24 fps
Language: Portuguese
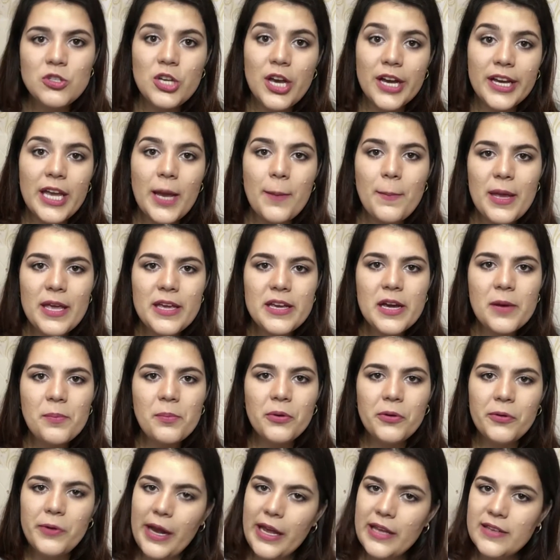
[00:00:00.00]
já que a
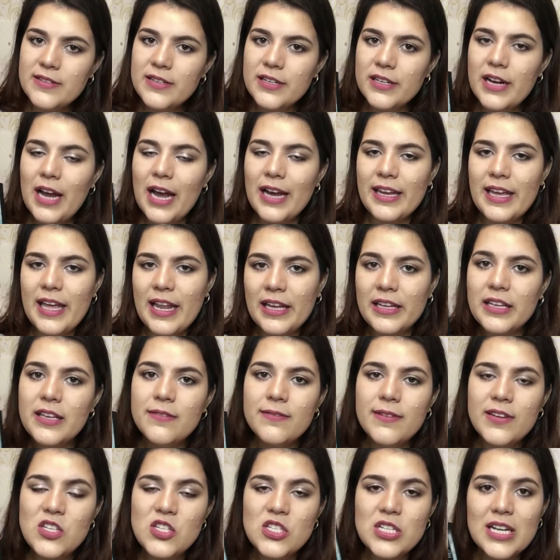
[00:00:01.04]
Makeup Razor, aquela
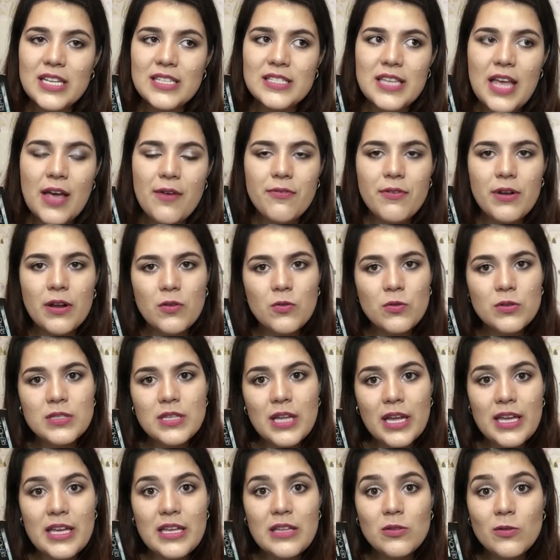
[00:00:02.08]
que vende na Sephora,
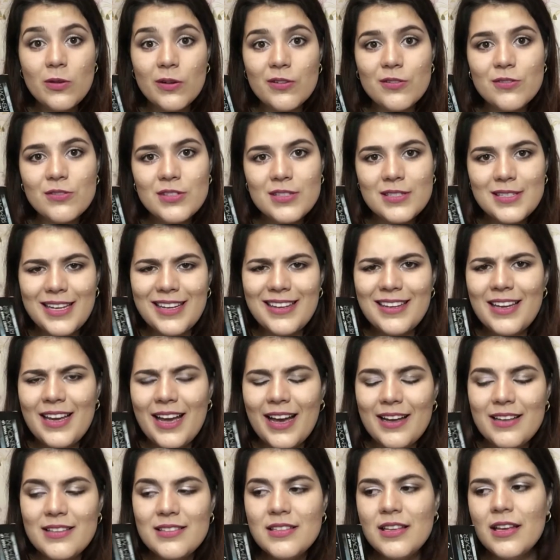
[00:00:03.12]
custa aí em torno de
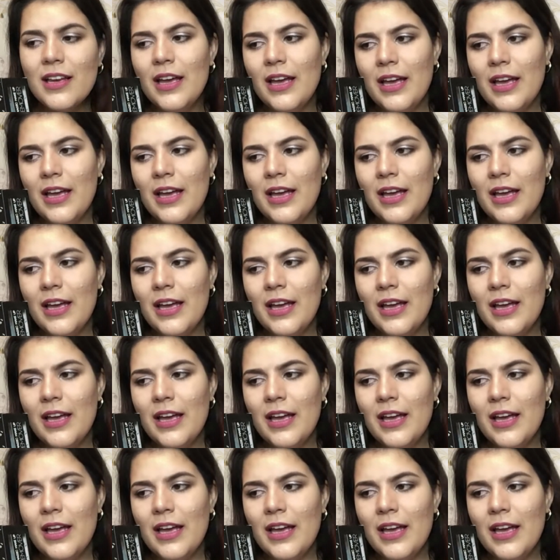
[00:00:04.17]
R$100,